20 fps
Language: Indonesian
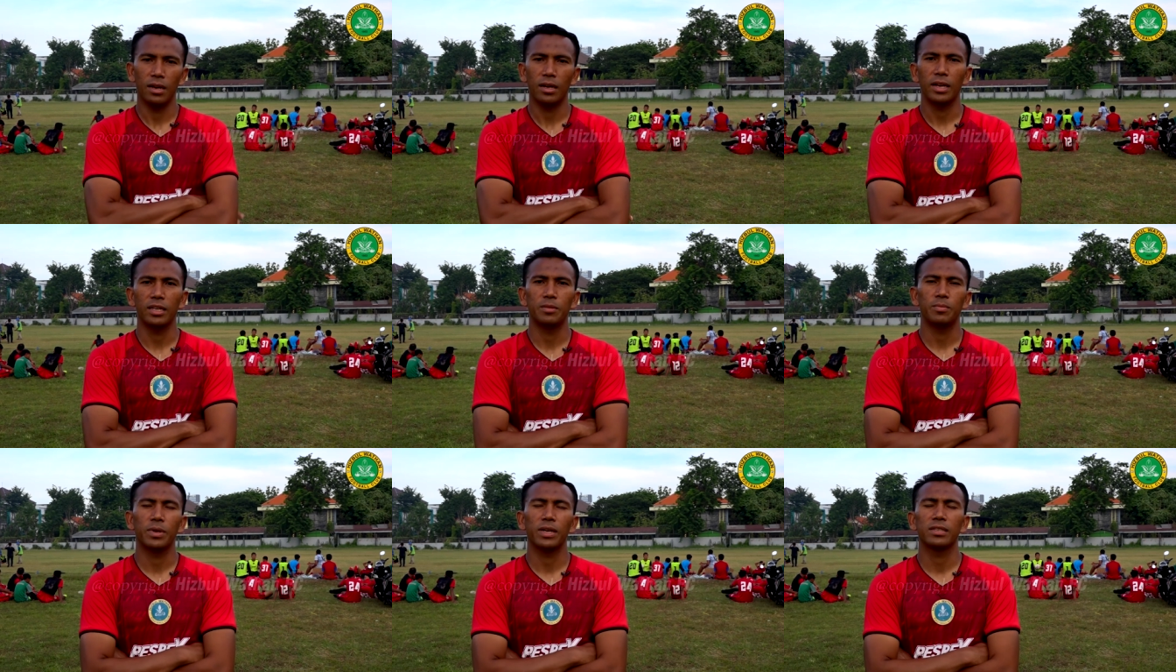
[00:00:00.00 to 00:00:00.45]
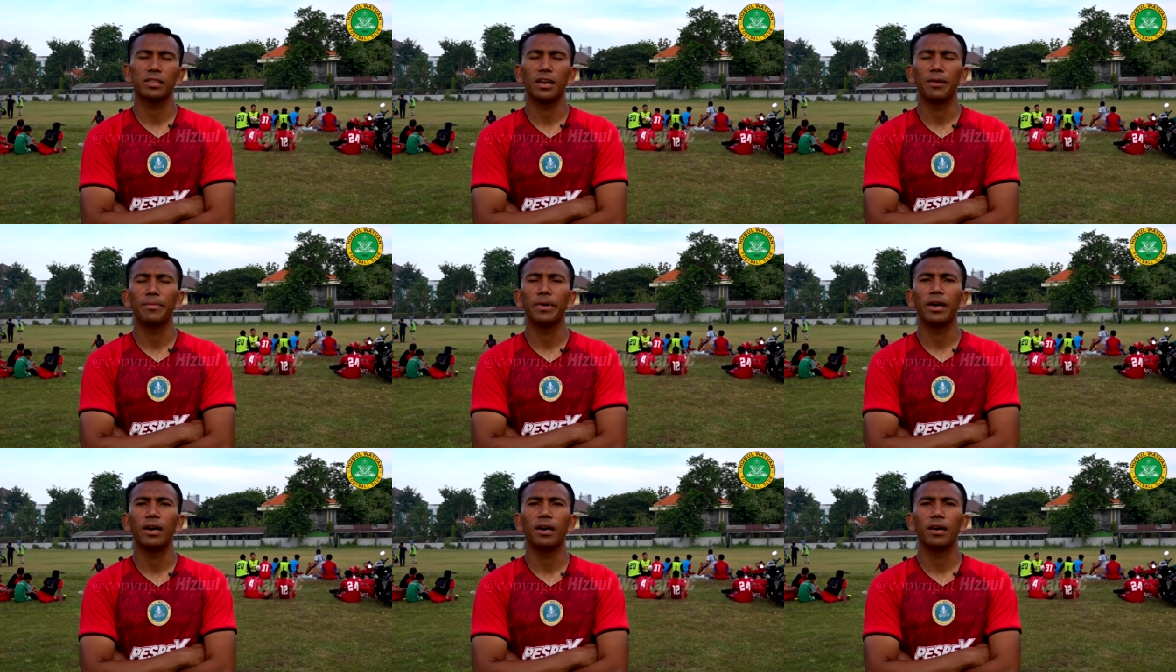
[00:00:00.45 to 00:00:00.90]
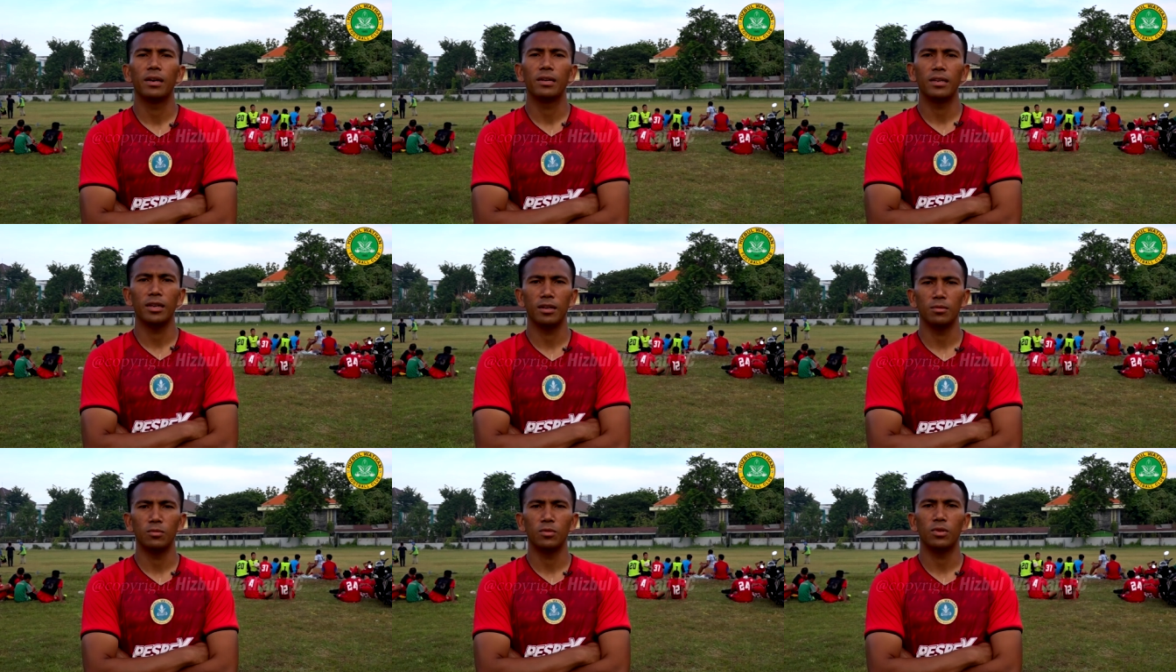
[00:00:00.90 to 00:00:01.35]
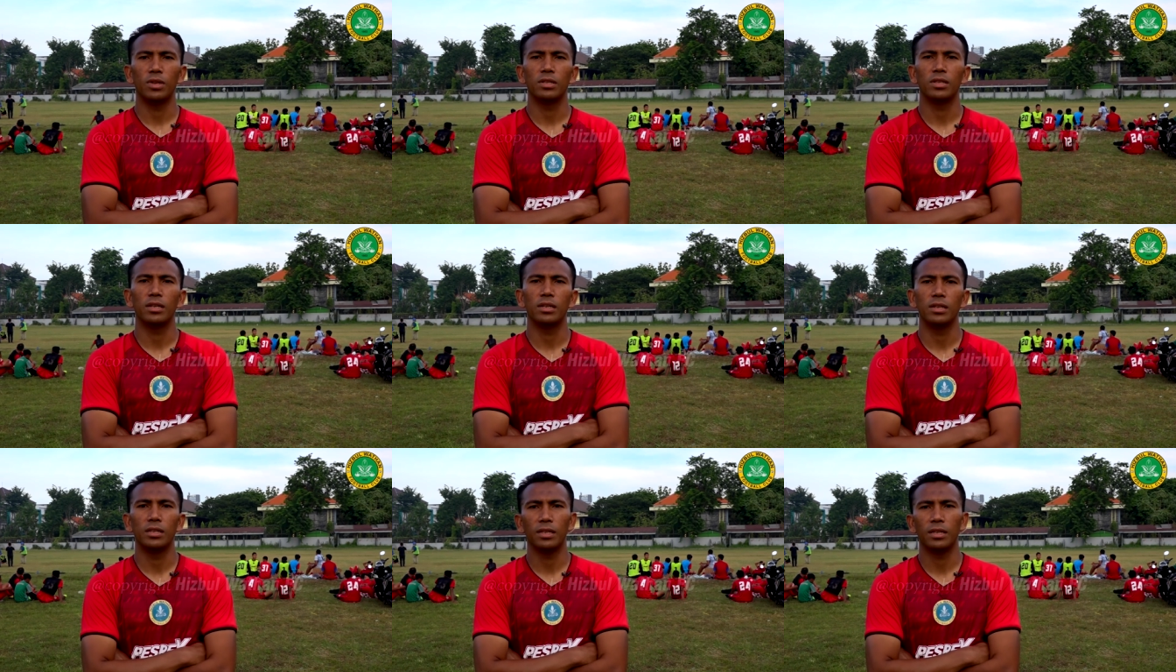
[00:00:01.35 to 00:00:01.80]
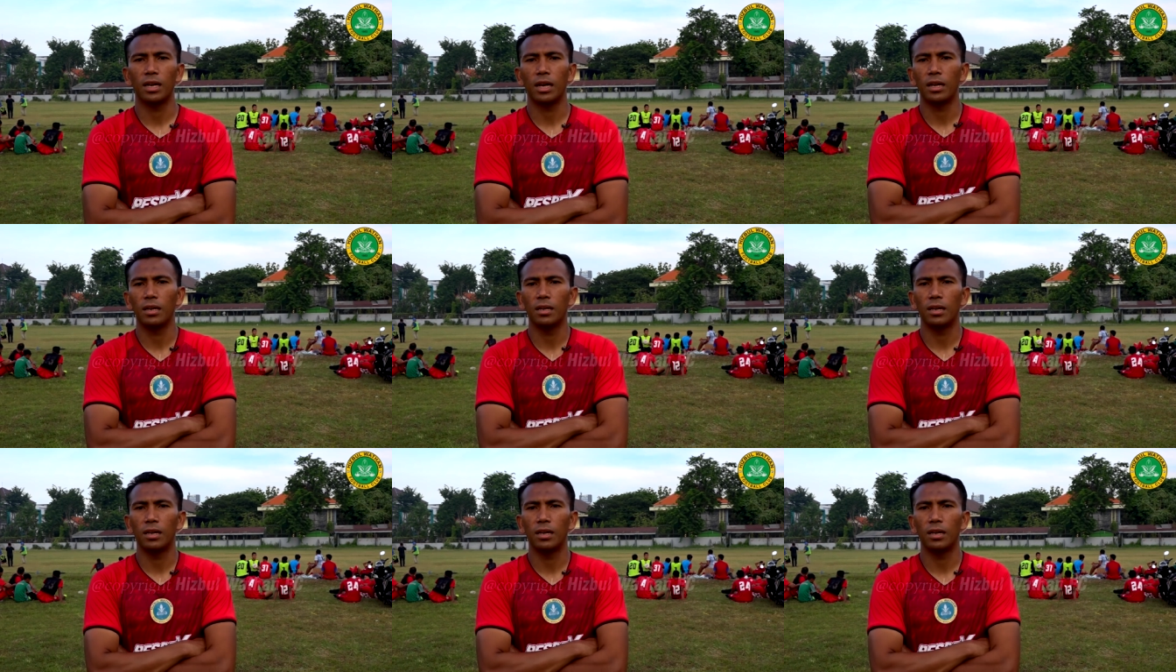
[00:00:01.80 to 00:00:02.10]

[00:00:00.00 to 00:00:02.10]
respect sama yang muda jadi tidak